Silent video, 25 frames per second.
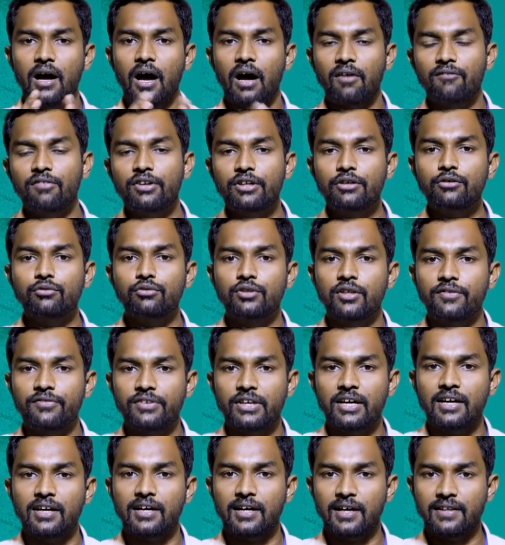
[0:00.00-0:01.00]
அவருக்கு
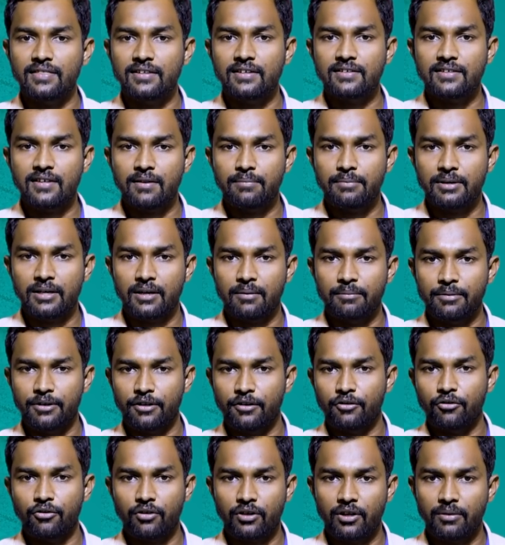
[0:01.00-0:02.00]
உதவியாக கந்தசாமி
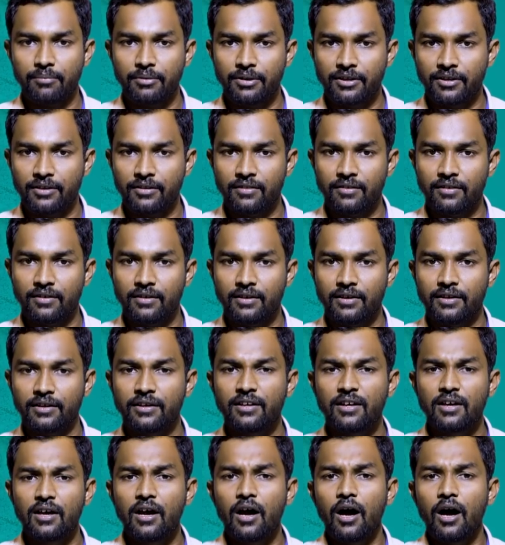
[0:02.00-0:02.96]
அப்படின்ற ஒரு நபர் இருந்திருக்காரு